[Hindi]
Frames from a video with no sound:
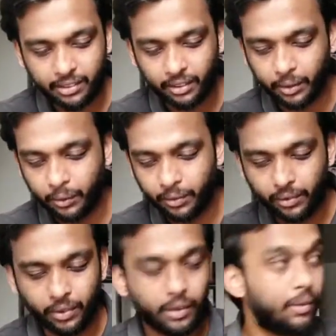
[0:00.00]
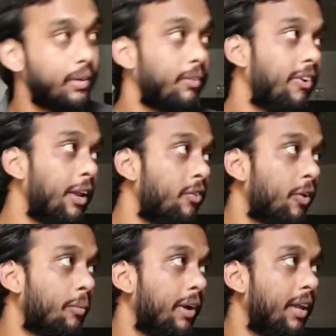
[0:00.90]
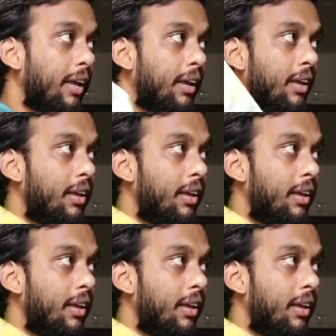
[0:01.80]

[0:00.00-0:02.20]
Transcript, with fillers: सकते हो और वैल्यू फॉर मनी है